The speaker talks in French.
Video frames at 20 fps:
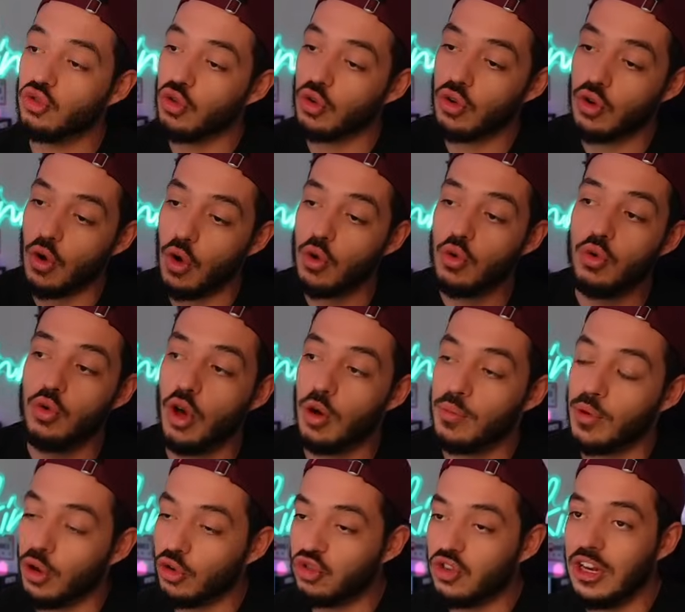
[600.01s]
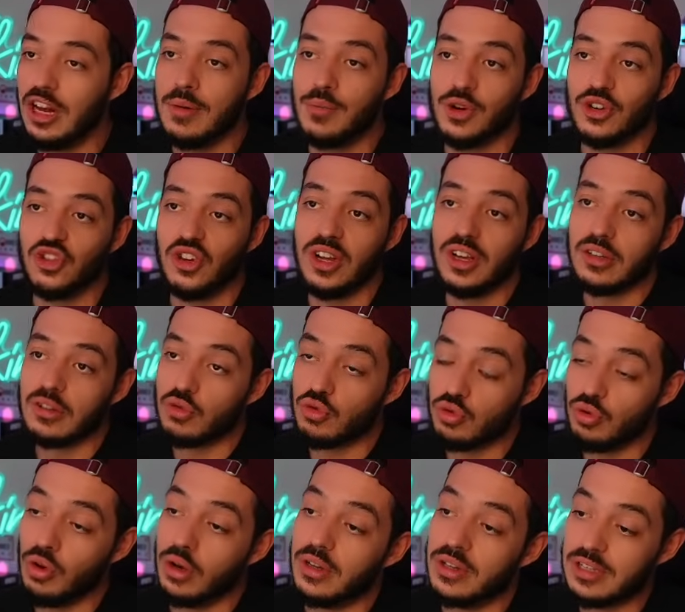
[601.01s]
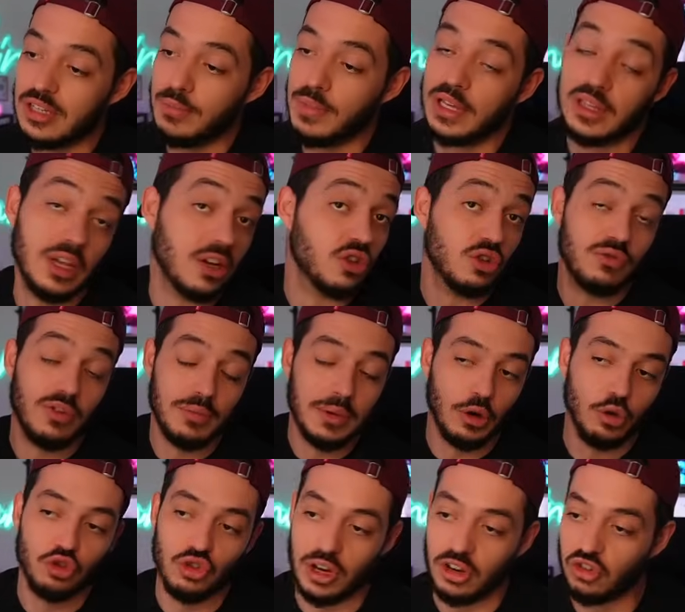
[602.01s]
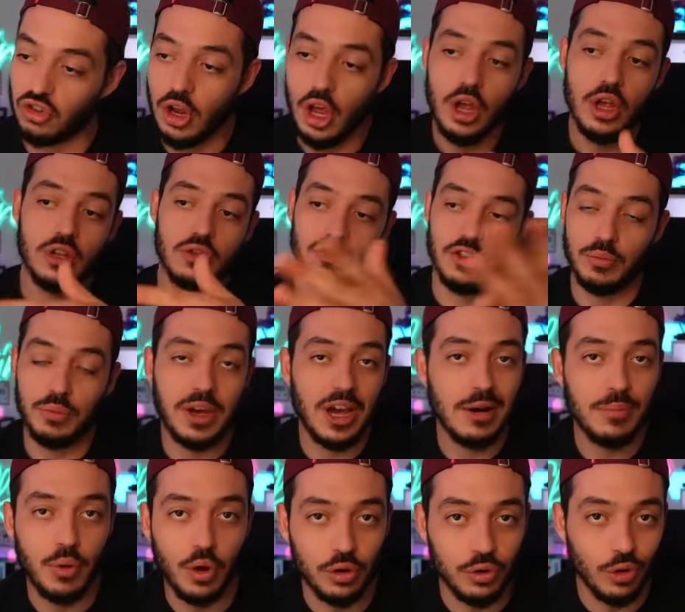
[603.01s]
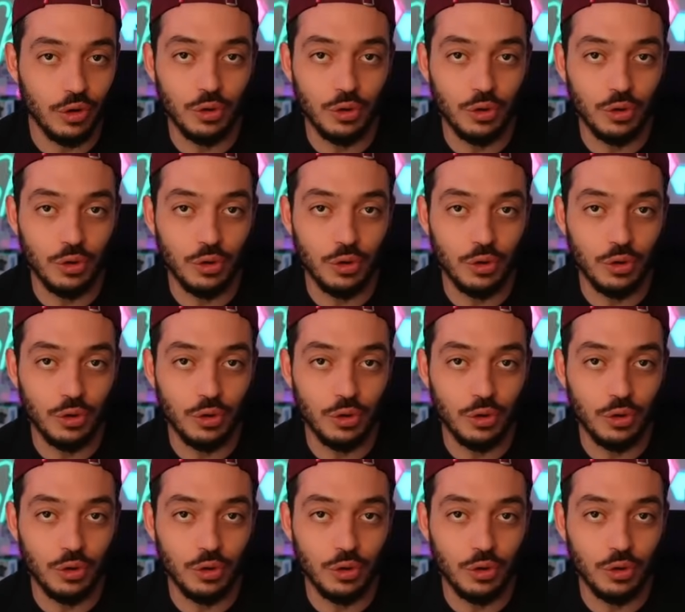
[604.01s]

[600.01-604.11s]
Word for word: Donc en couleur blanche, il est moins cher sur Cybertech. J'ai fait mes recherches. Vous êtes prêt à le prendre en